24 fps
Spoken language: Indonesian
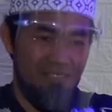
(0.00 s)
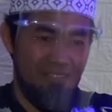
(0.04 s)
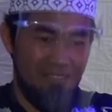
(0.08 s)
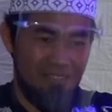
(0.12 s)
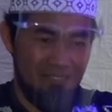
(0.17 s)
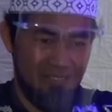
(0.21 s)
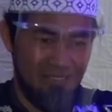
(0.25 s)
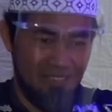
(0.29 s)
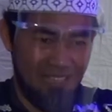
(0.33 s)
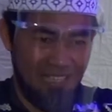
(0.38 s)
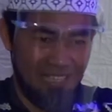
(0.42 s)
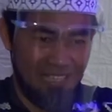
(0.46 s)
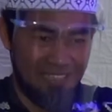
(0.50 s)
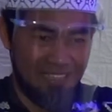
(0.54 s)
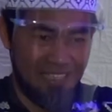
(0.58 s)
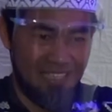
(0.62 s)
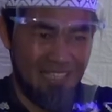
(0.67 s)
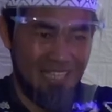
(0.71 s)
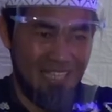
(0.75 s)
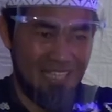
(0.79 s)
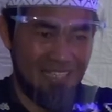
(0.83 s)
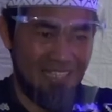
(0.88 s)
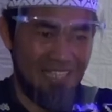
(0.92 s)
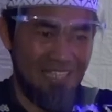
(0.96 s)

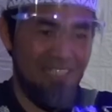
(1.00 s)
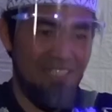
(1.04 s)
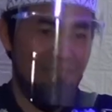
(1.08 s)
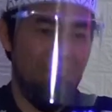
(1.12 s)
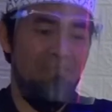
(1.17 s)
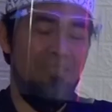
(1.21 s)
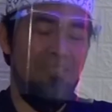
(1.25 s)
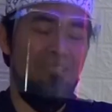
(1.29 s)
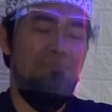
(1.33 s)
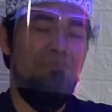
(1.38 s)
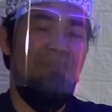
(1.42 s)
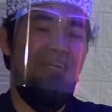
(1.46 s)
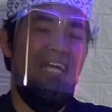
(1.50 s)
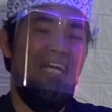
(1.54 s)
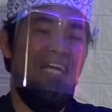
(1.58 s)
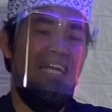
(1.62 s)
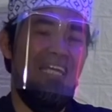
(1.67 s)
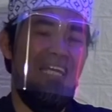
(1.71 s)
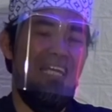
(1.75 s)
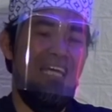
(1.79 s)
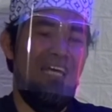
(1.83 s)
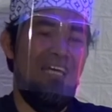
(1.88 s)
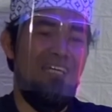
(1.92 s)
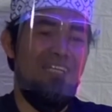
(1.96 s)
Dilaksanakan
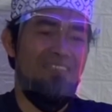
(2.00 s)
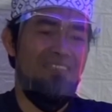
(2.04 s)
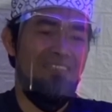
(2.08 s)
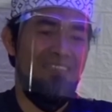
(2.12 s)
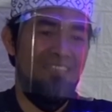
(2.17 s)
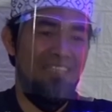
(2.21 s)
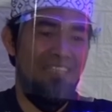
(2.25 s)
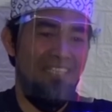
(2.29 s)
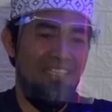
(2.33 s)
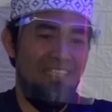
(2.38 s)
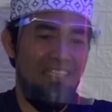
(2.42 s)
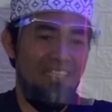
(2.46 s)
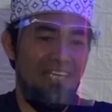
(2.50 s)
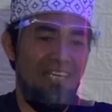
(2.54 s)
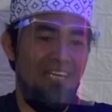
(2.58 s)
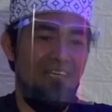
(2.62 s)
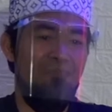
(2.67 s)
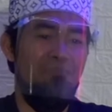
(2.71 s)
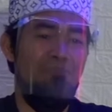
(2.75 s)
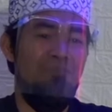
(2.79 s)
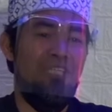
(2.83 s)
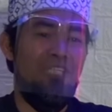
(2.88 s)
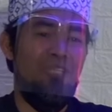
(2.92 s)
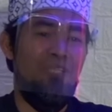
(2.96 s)
berpahala, tidak
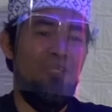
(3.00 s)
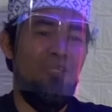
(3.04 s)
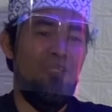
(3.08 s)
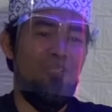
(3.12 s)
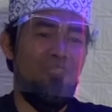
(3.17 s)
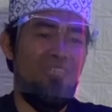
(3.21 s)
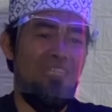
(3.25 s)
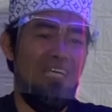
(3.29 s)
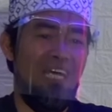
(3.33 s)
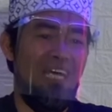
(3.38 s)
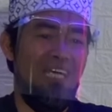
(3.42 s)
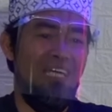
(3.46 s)
berdosa.